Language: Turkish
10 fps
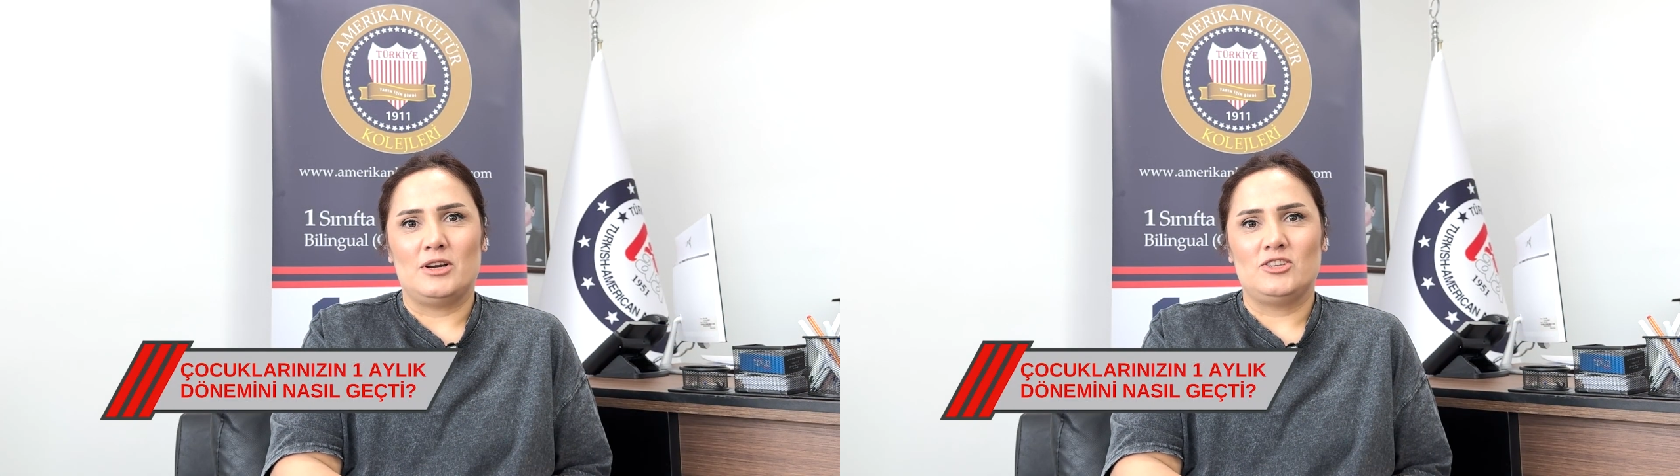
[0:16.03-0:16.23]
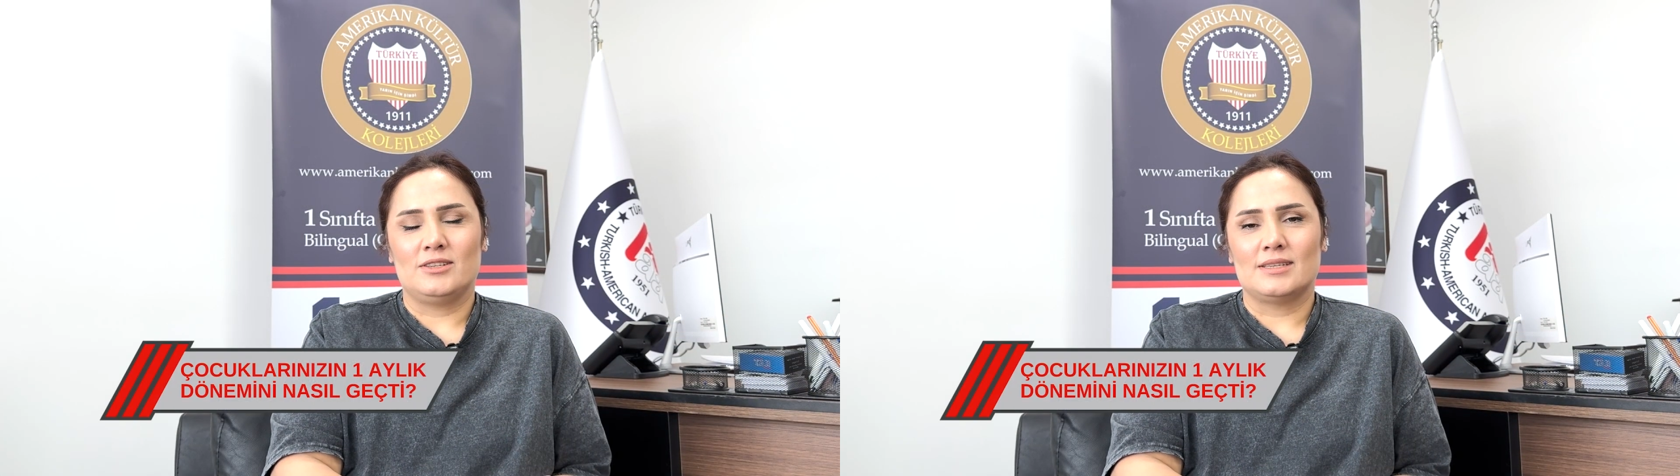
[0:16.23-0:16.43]

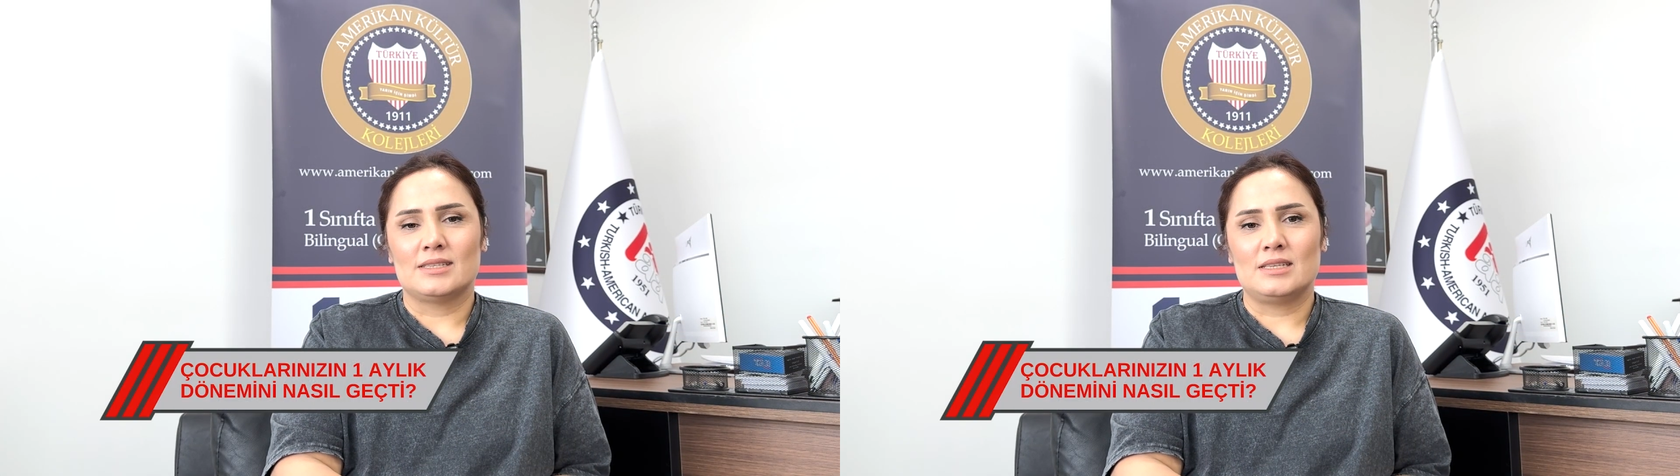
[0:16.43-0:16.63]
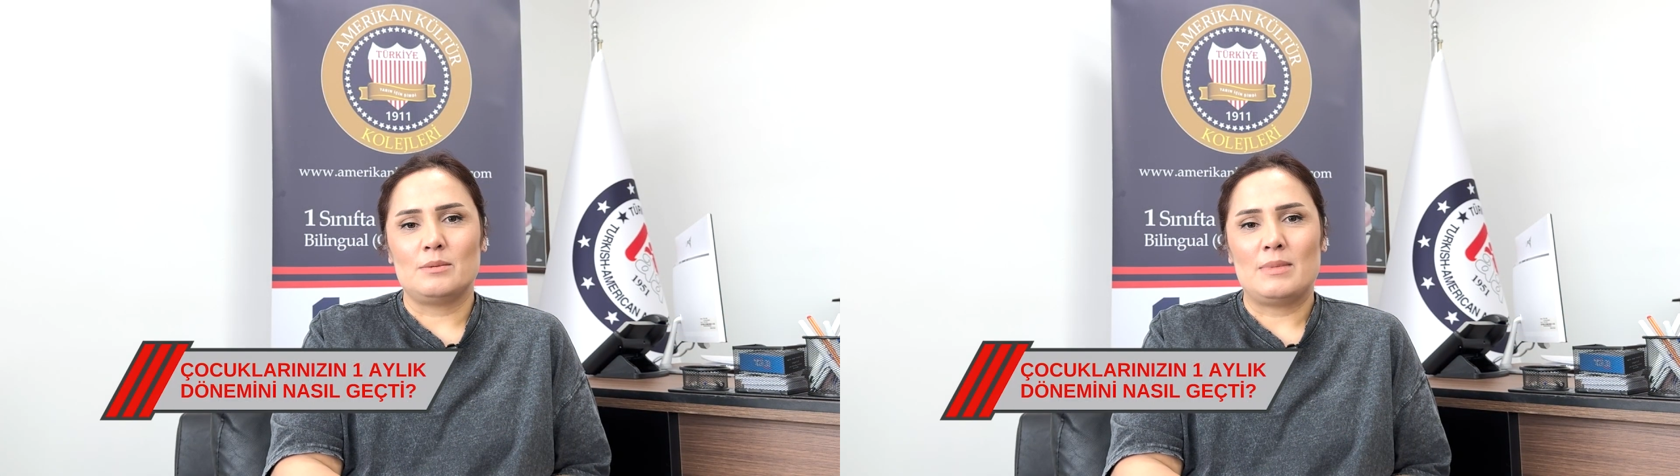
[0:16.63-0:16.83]

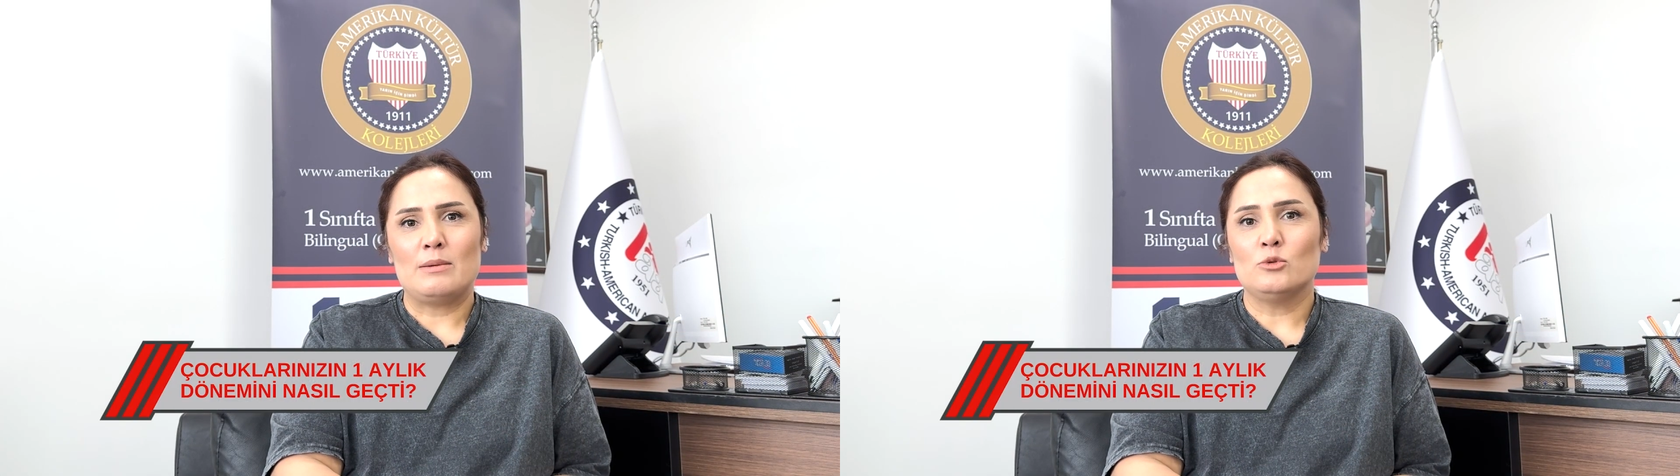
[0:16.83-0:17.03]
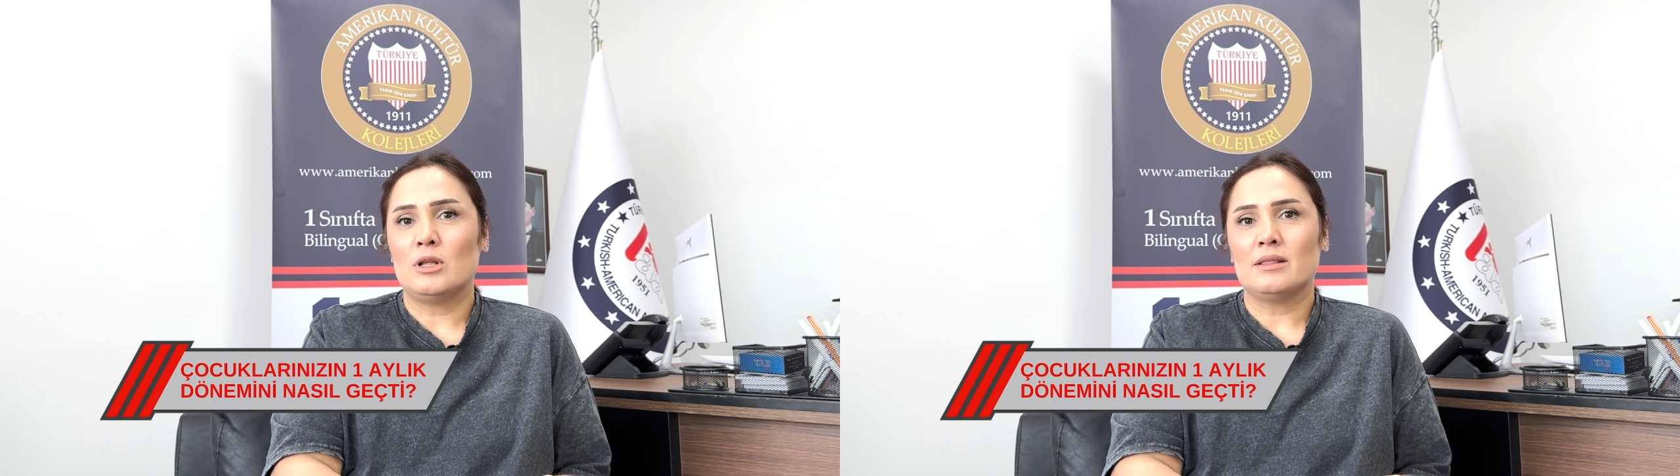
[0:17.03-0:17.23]
açıkçası.
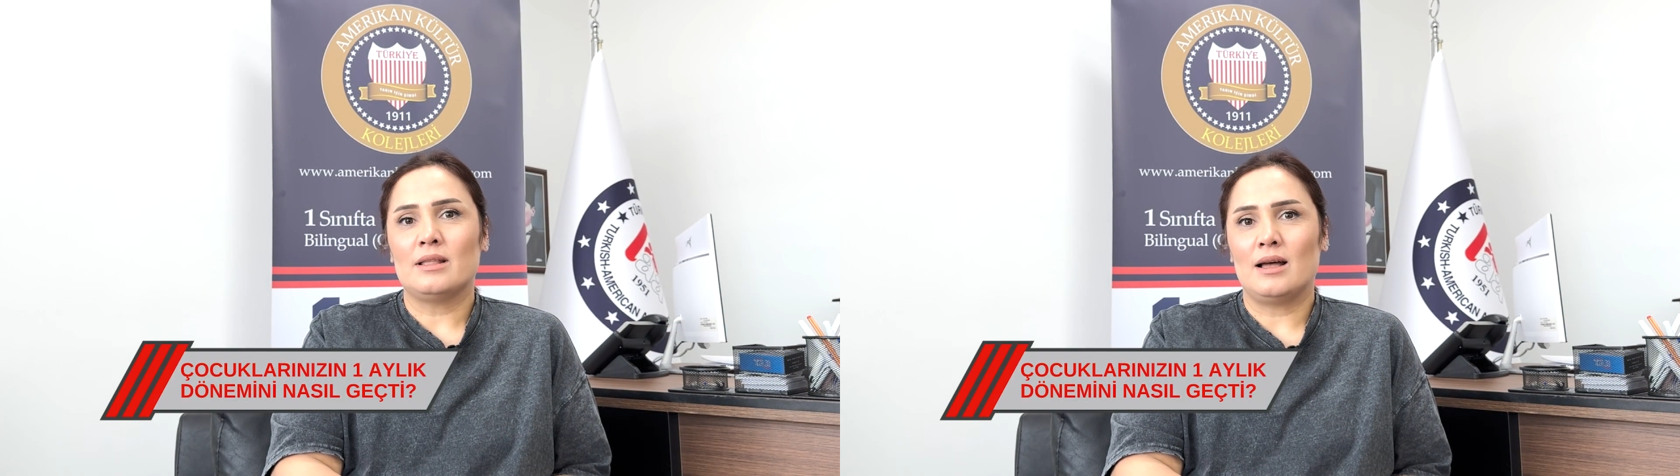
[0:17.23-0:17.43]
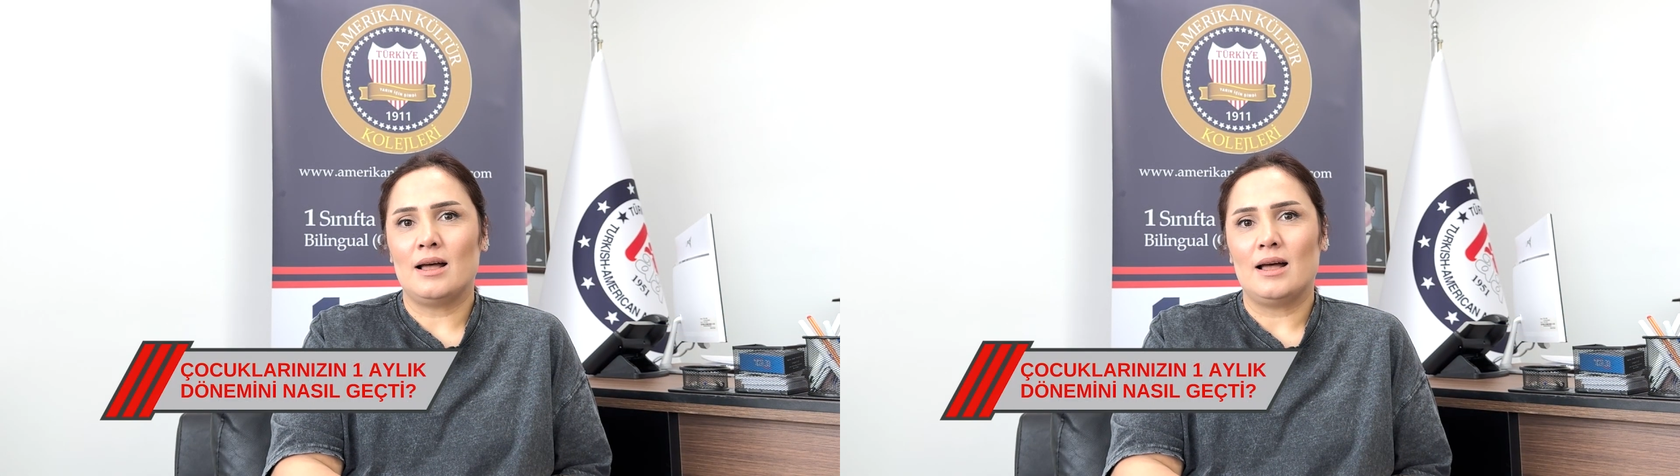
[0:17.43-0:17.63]
Ben bundan
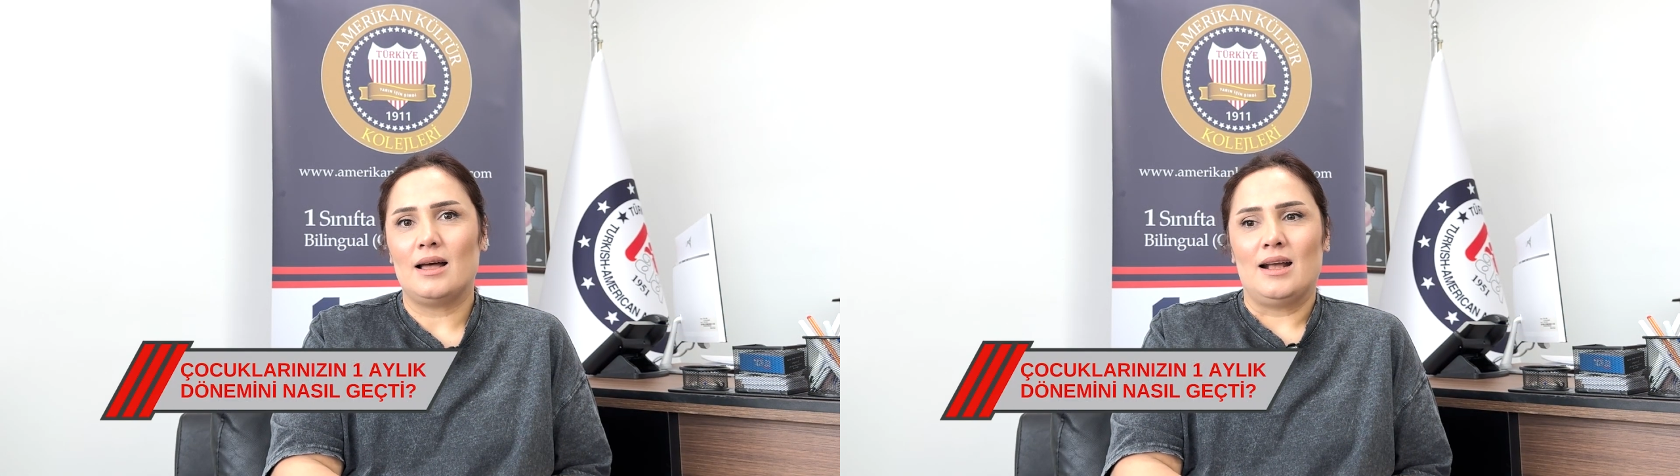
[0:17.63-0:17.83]
daha